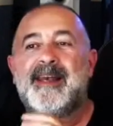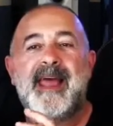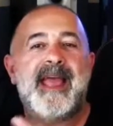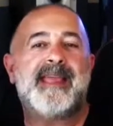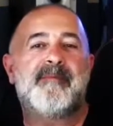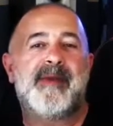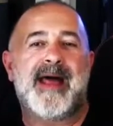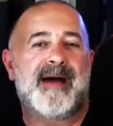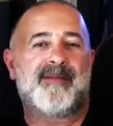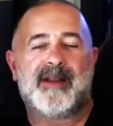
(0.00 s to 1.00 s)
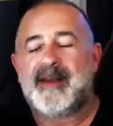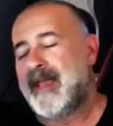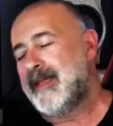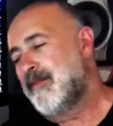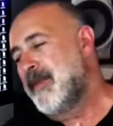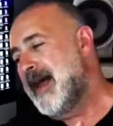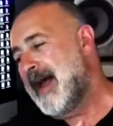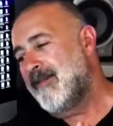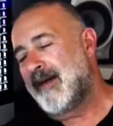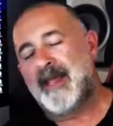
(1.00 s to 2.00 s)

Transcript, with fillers: Lei è brava, lei è brava,